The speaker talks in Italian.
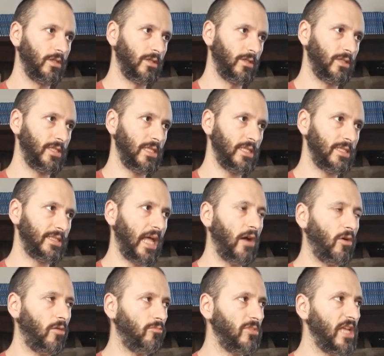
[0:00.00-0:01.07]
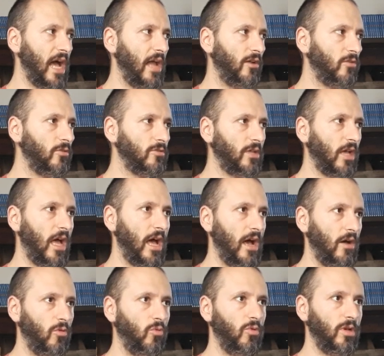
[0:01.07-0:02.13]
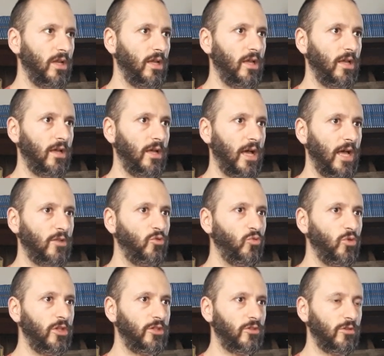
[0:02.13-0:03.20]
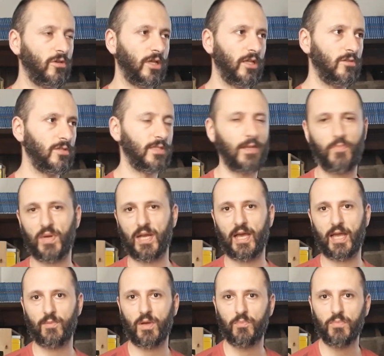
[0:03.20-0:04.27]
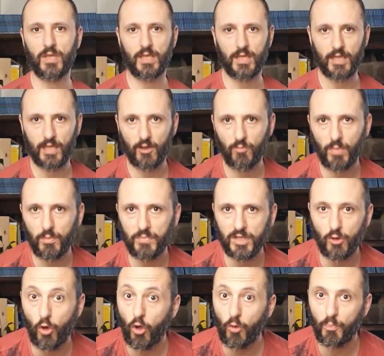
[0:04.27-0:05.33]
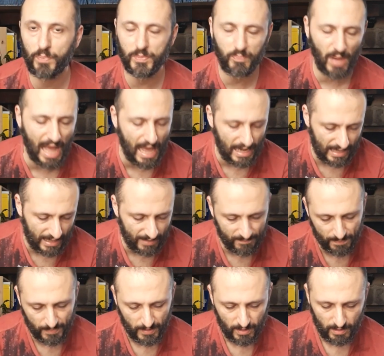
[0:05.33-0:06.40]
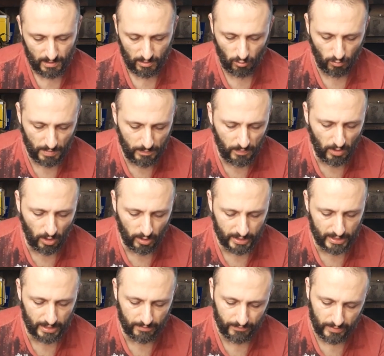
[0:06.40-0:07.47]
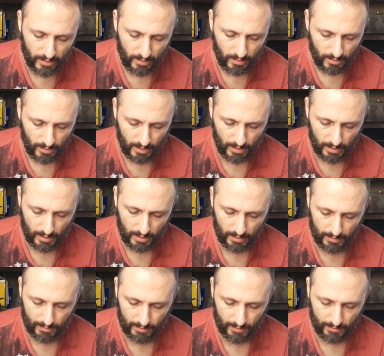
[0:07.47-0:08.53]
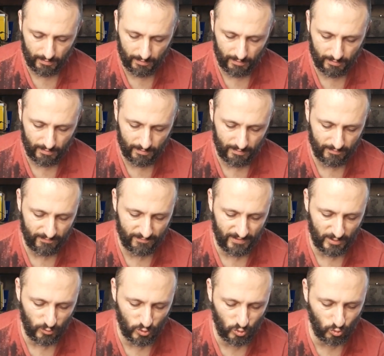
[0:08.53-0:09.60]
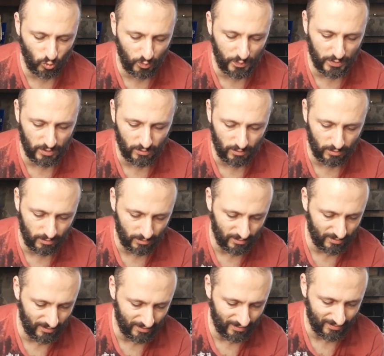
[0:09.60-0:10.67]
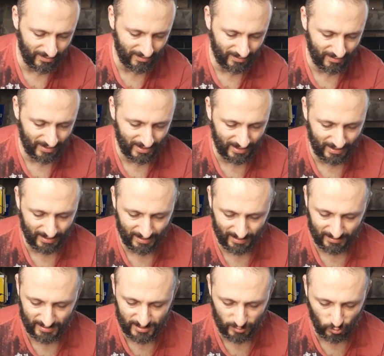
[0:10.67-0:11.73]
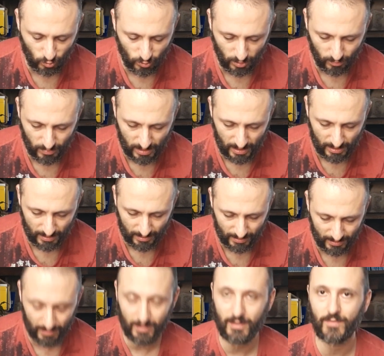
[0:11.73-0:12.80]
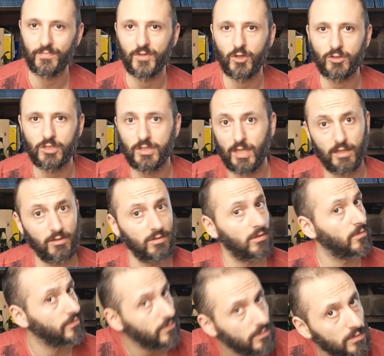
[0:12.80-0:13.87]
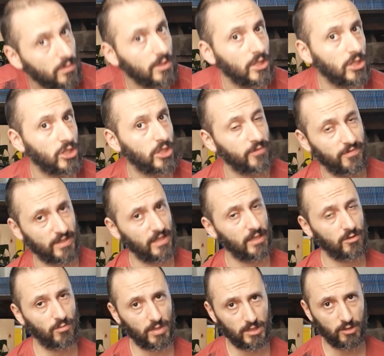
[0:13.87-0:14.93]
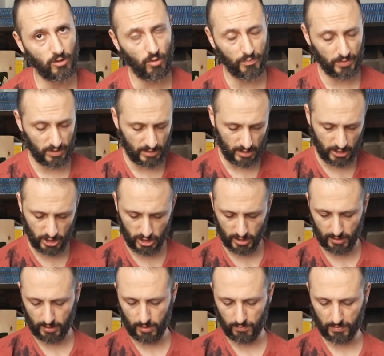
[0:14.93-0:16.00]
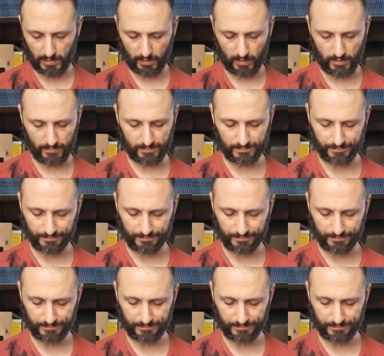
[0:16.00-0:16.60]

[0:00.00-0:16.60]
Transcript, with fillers: Si instaura un dialogo tra un eh, adulto che non sa parlare ai bambini e un bambino rompipalle come pochi che squalo stupido eh, e, e, disturba e mm, ogni tanto dice, fa delle domande troppo intelligenti per